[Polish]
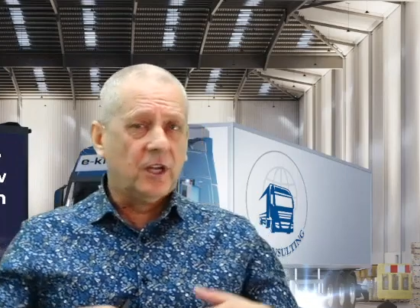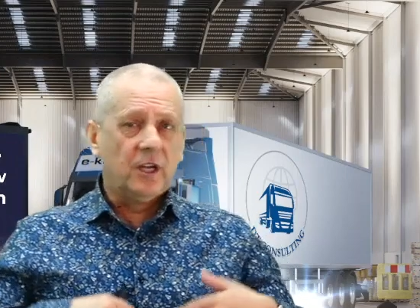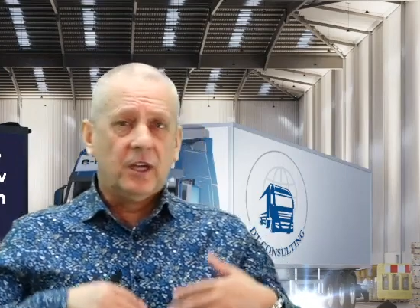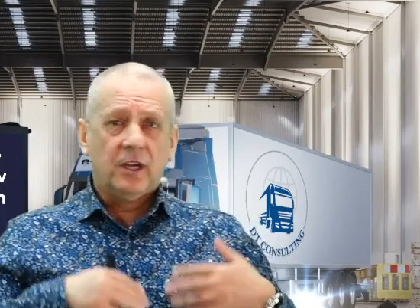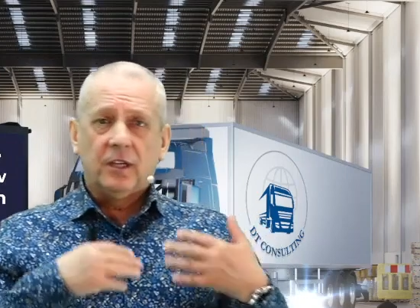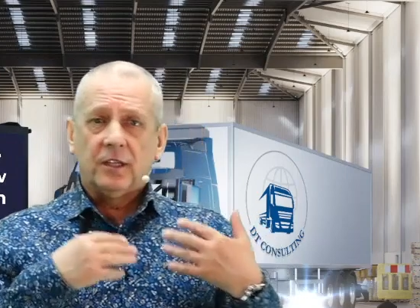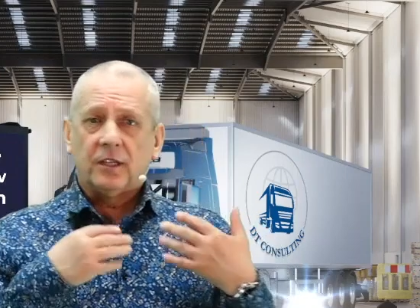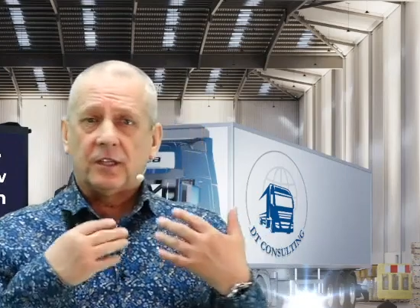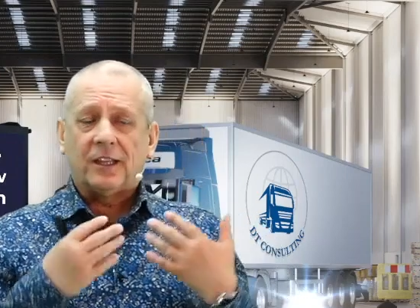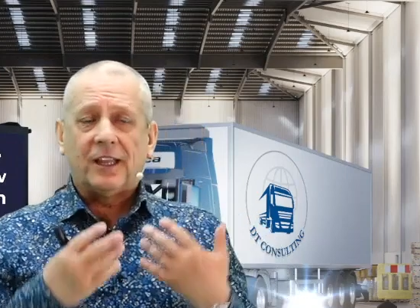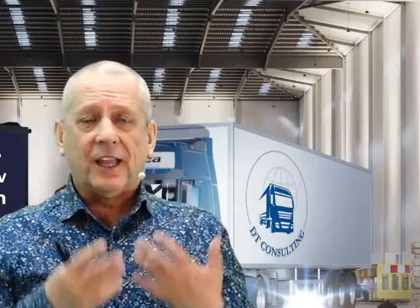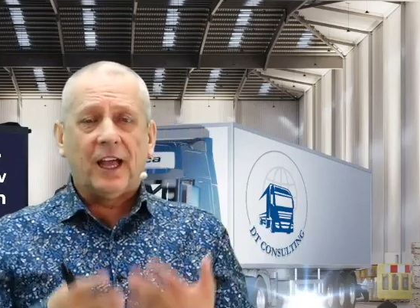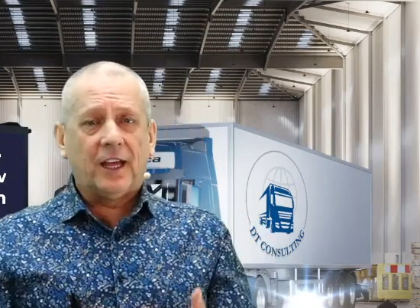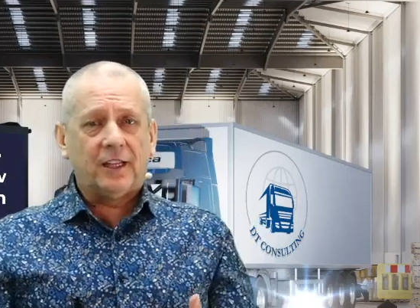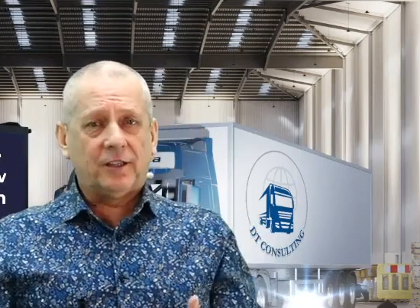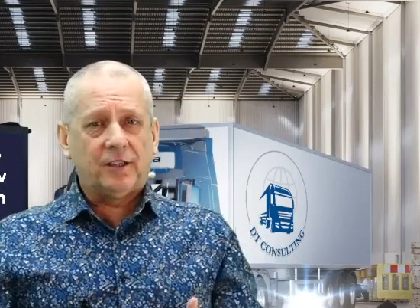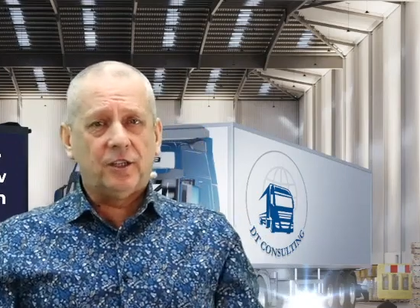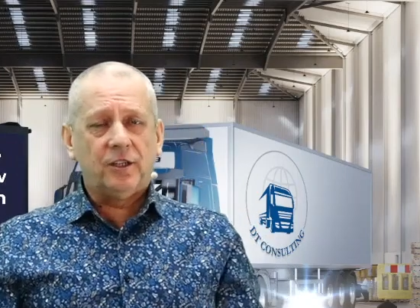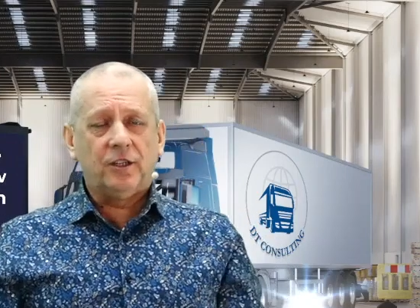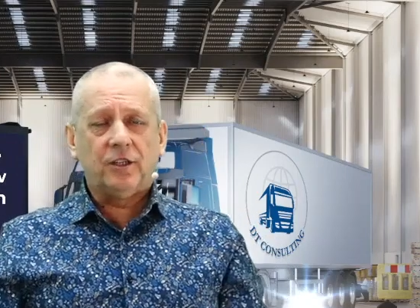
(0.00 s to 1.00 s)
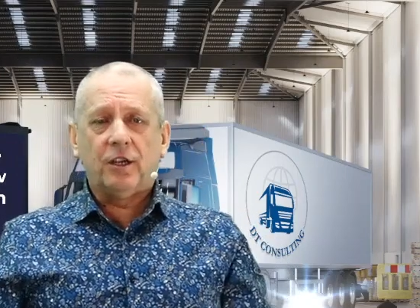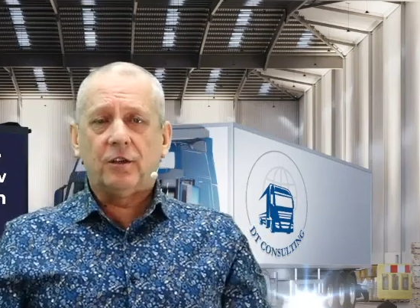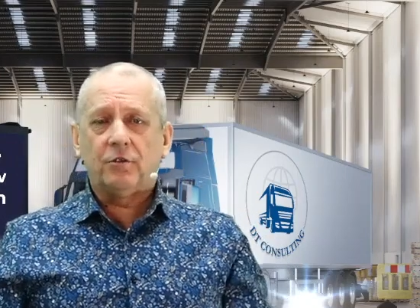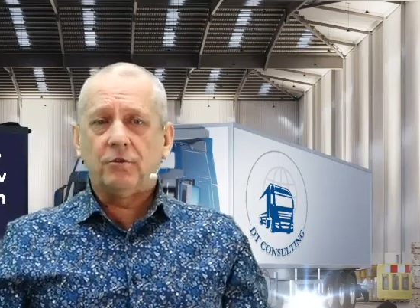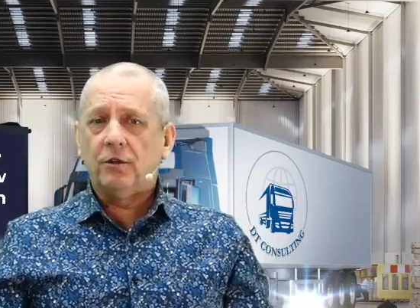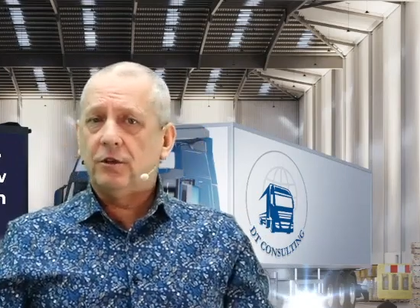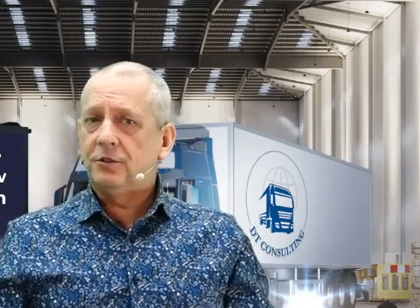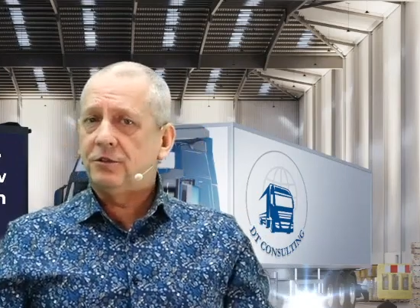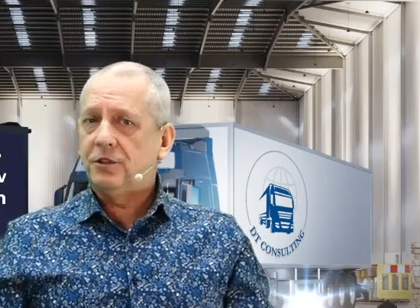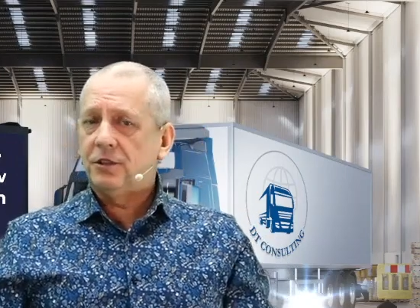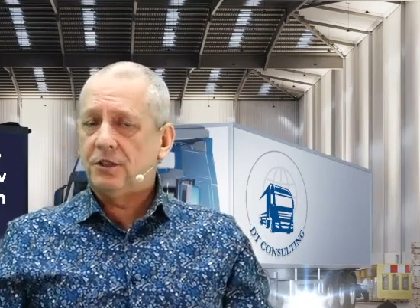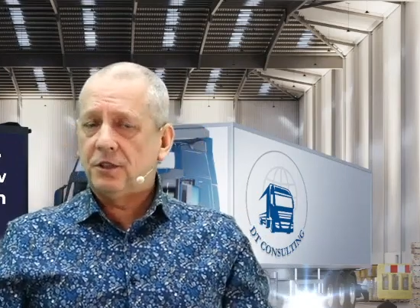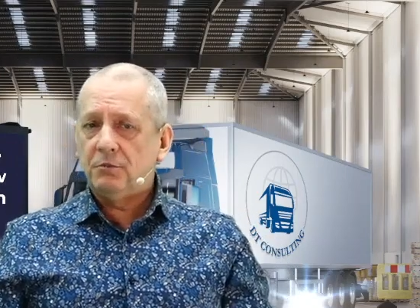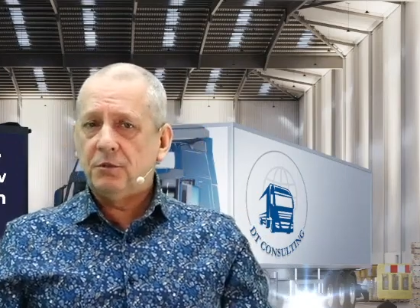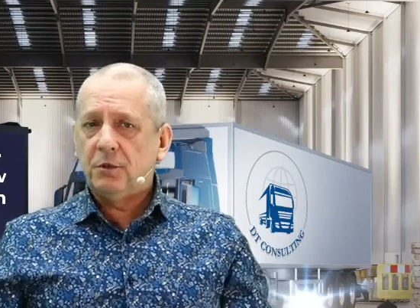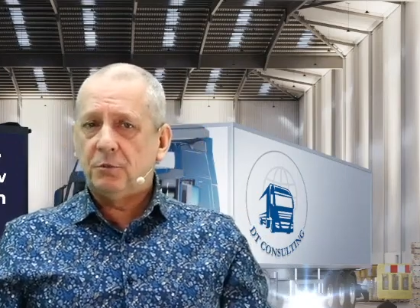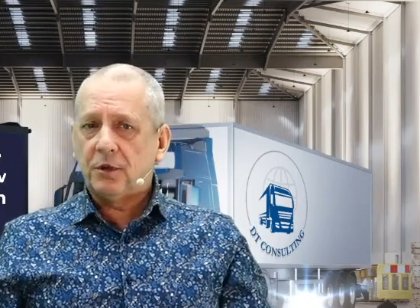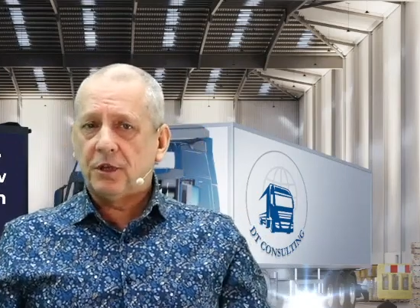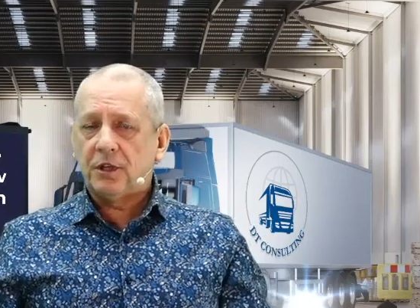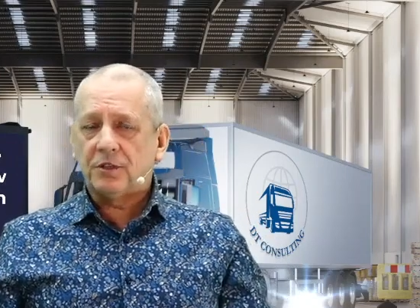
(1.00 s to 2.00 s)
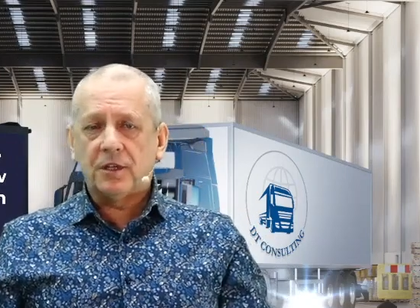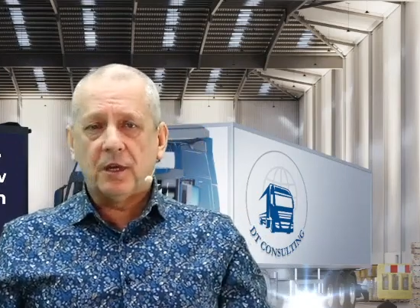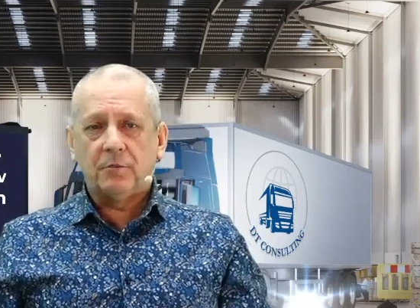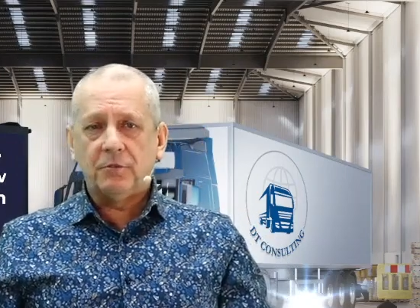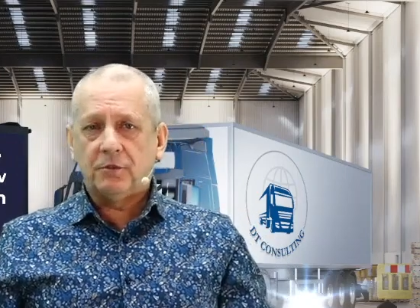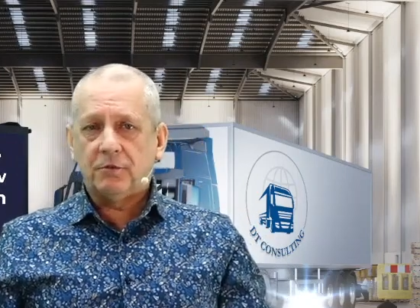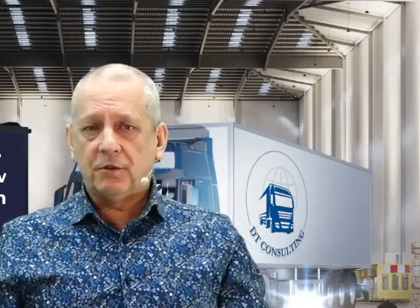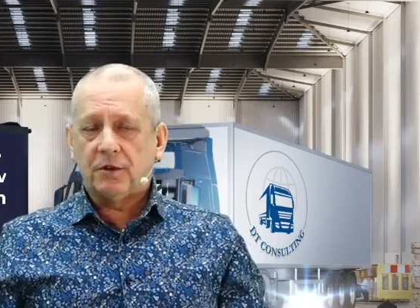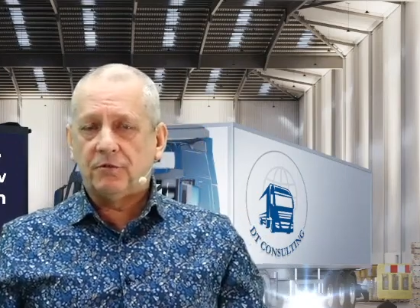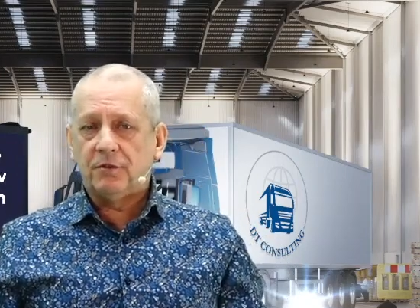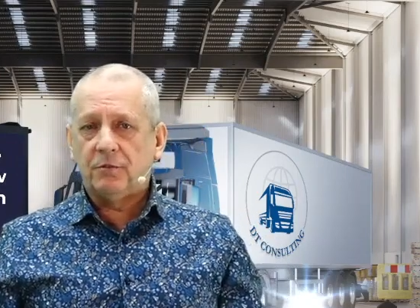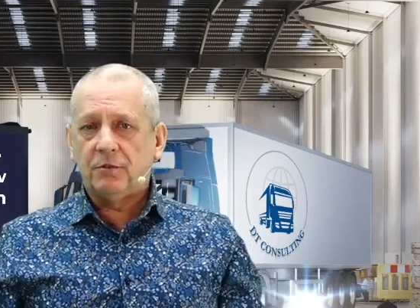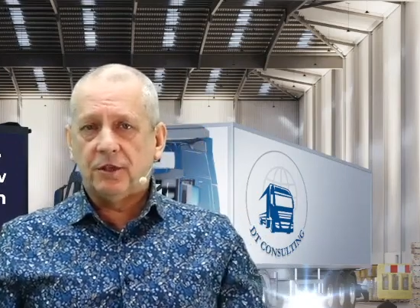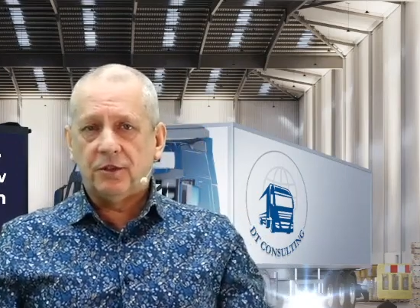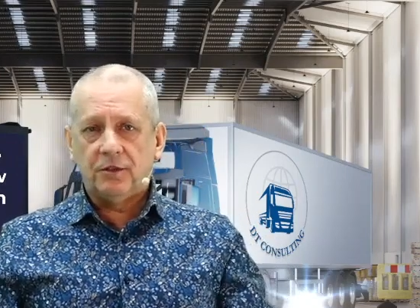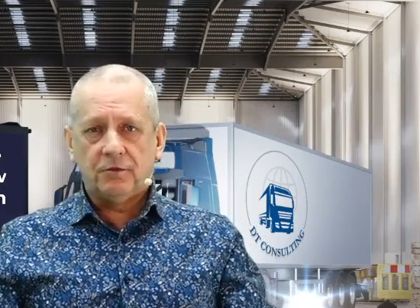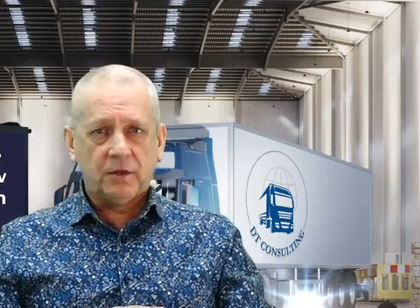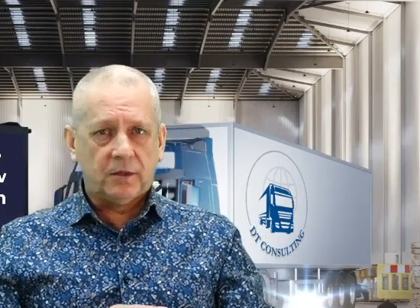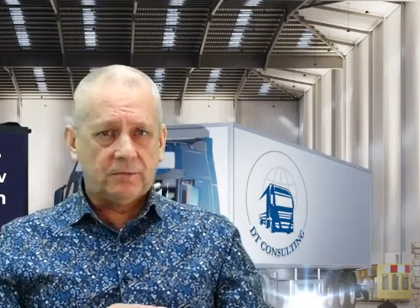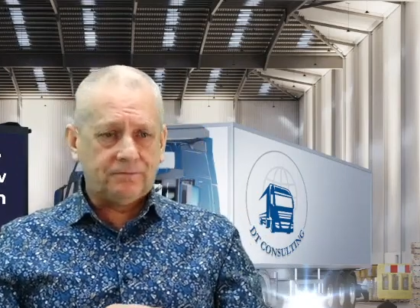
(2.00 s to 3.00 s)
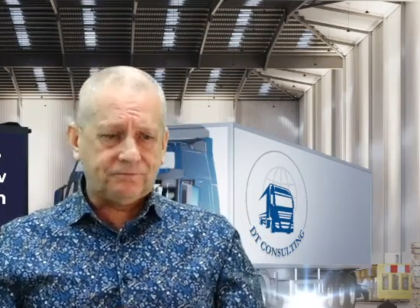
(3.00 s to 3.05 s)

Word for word: Dla tych kierujących tymi pojazdami, które wymieniłem,